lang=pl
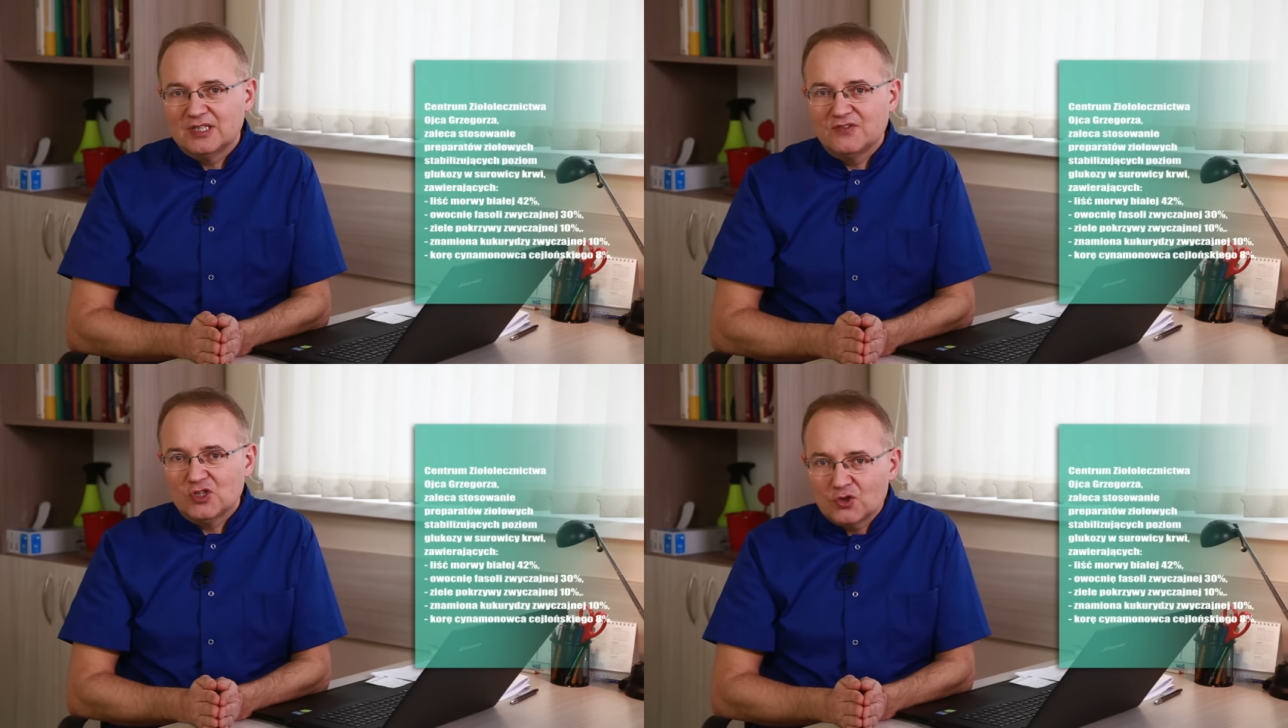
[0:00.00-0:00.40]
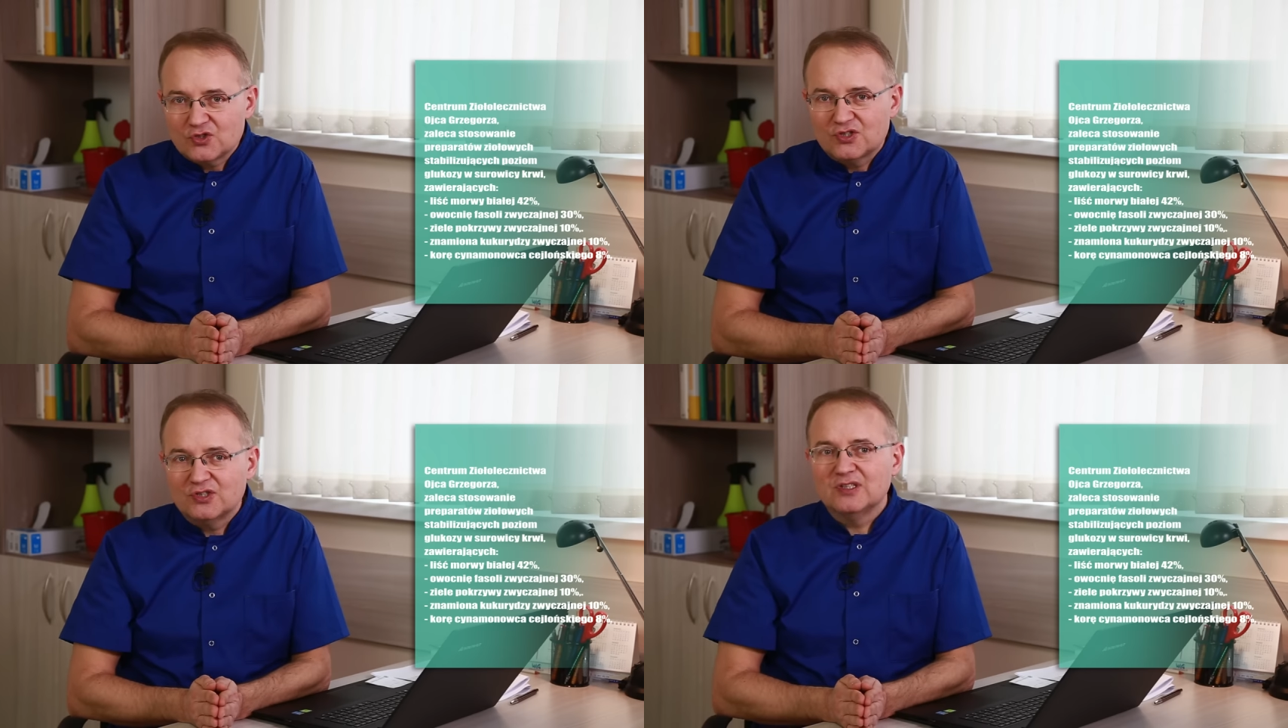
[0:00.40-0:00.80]
te
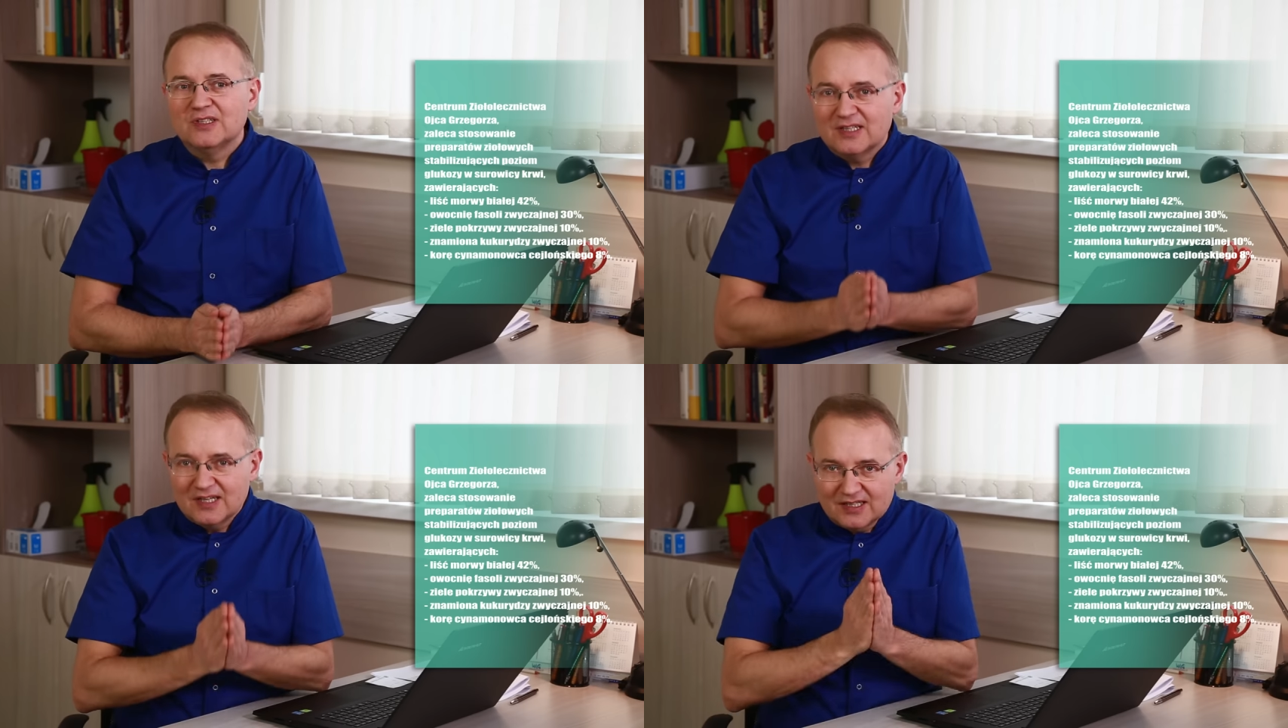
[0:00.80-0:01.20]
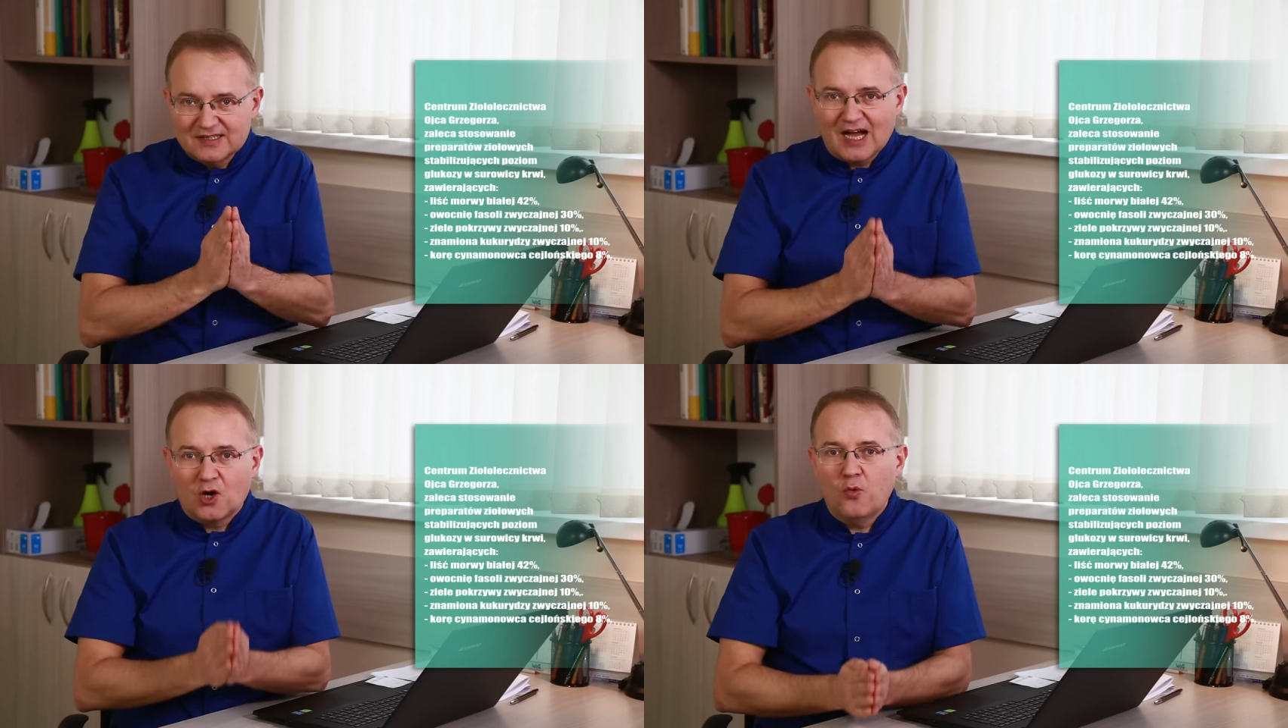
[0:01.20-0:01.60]
wzrosty
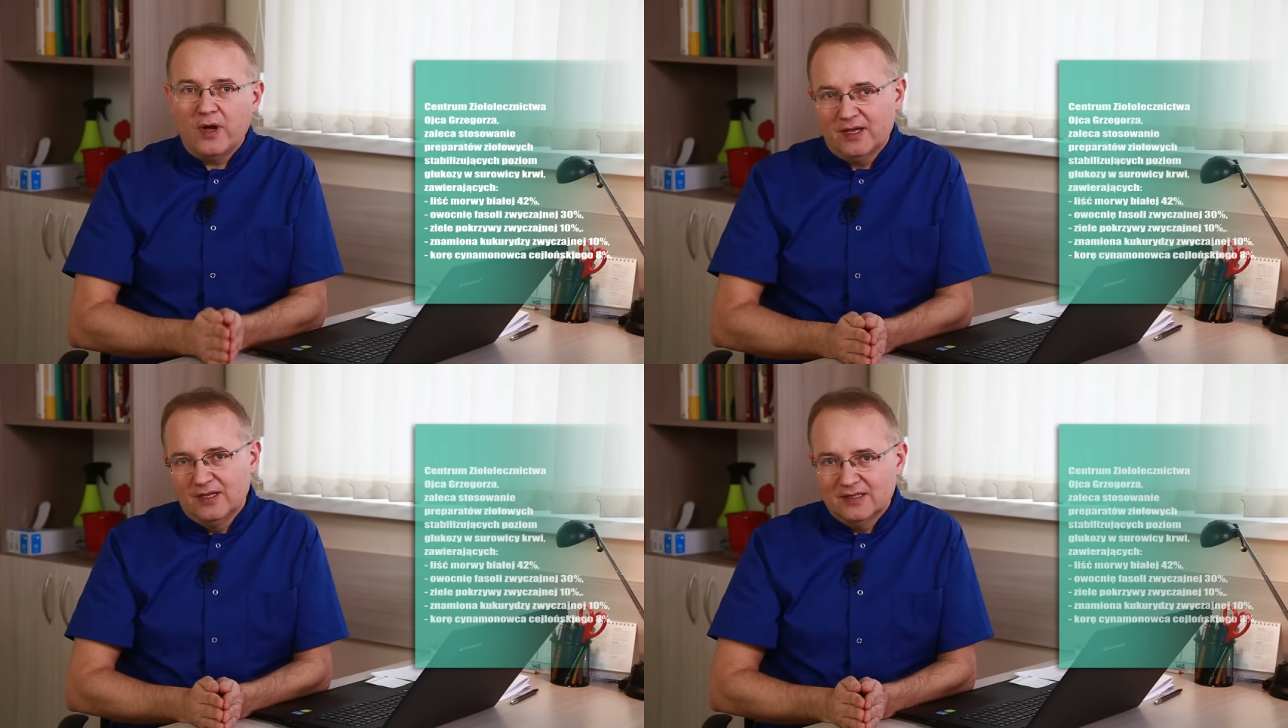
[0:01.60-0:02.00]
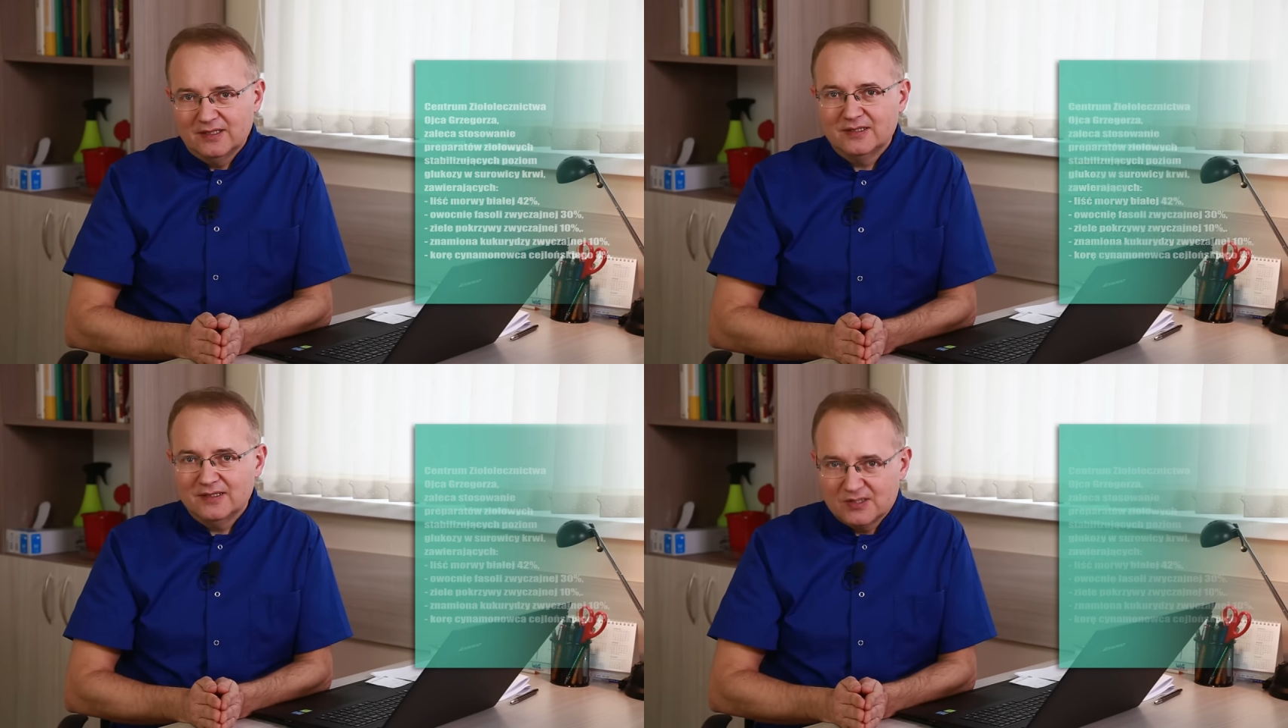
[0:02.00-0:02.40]
nagłe
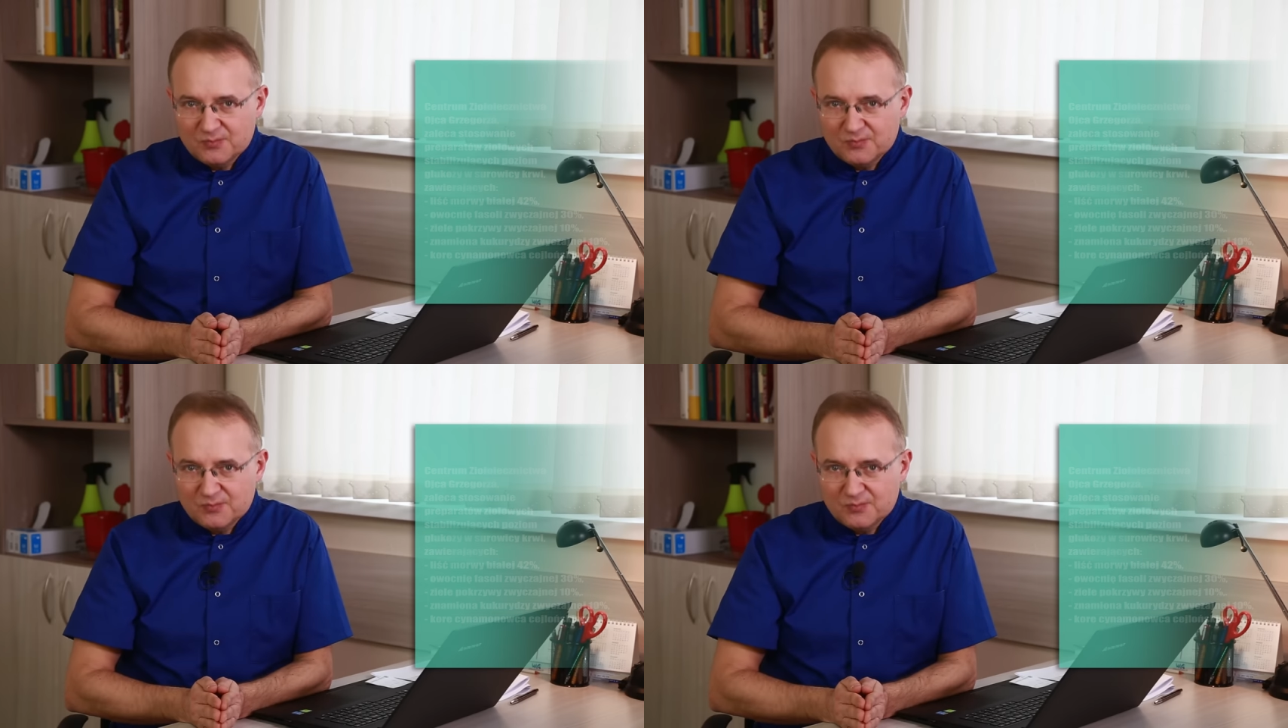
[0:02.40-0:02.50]
y,